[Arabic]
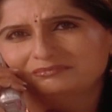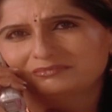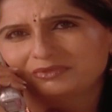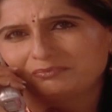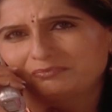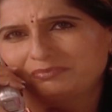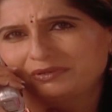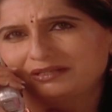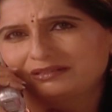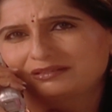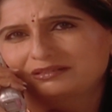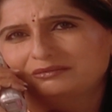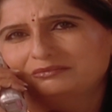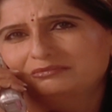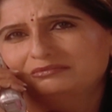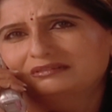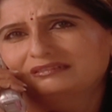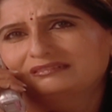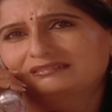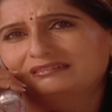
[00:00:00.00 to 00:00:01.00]
امي انا
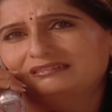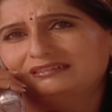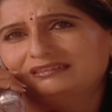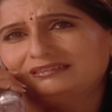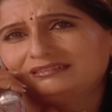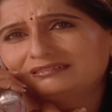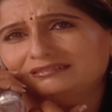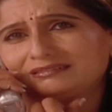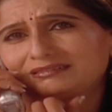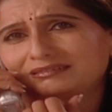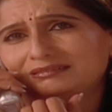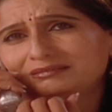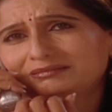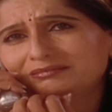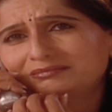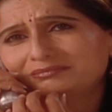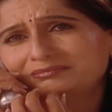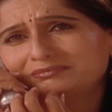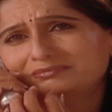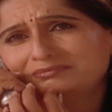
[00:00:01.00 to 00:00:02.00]
بضل بنتك
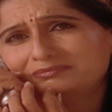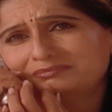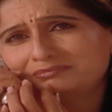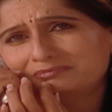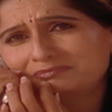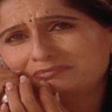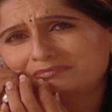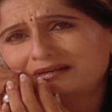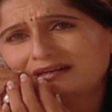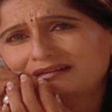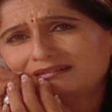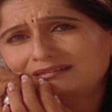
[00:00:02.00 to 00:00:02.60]
ما